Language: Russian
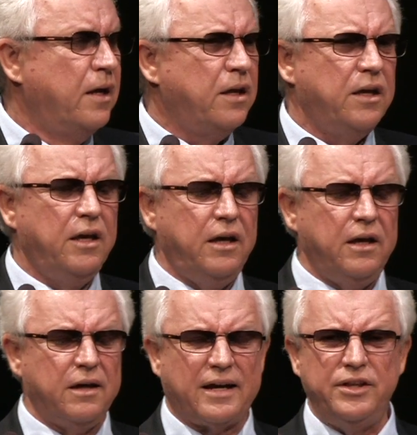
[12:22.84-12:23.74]

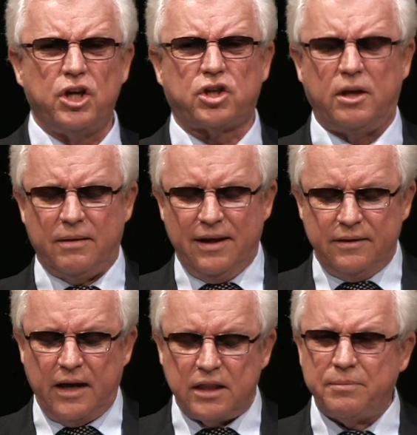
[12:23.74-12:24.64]
И, конечно,
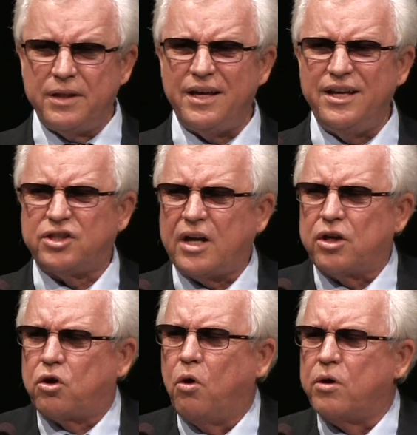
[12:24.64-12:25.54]
надо было искать
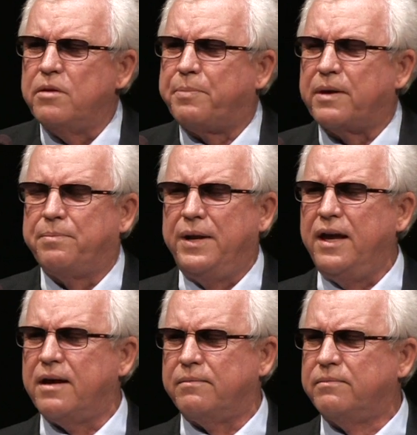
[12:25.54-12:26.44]
корень
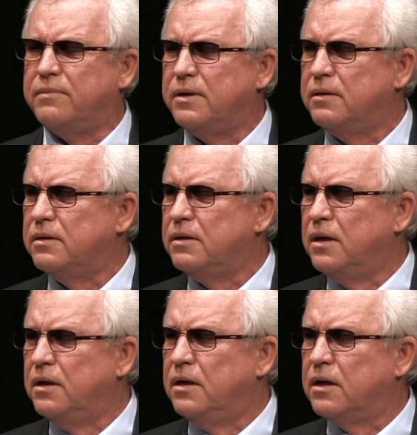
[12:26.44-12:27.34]
проблем,
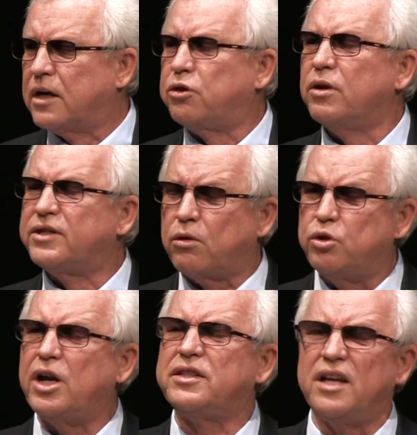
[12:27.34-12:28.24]
который
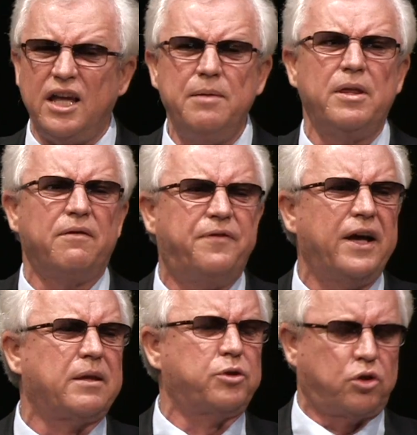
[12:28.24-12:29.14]
заключался именно в
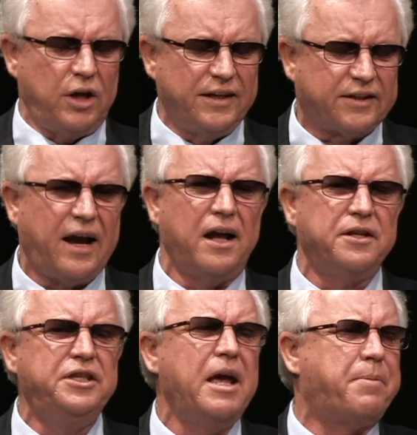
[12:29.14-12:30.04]
этом, что Израиль
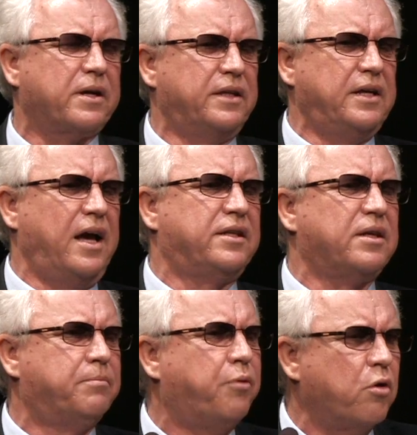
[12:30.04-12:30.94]
не поклоняется
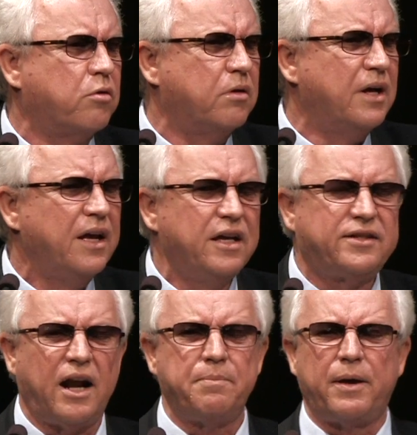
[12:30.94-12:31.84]
Богу,
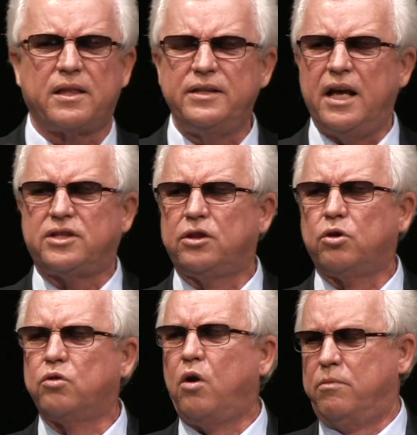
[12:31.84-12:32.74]
Израиль поклоняется
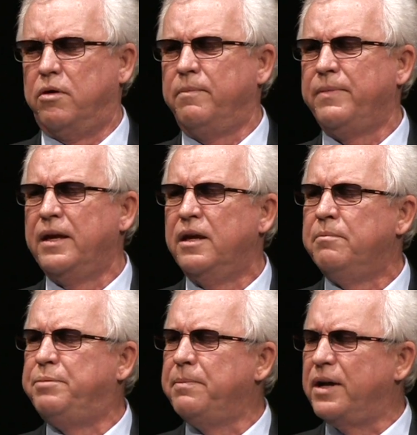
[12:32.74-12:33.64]
другому.
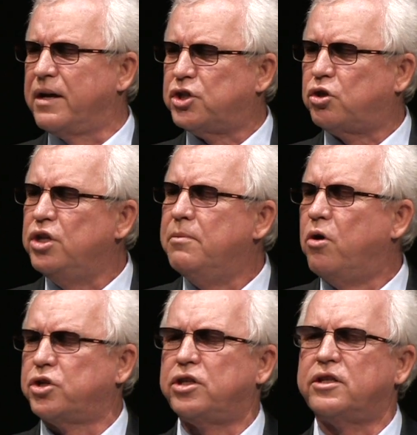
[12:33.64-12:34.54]
Библия говорит, что не
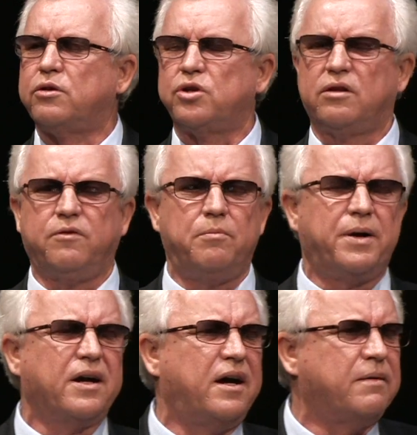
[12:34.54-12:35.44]
можете служить двум
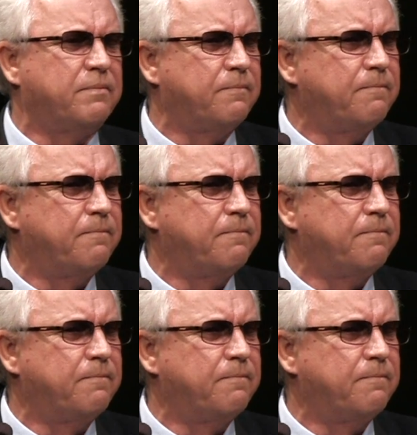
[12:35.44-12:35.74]
богам,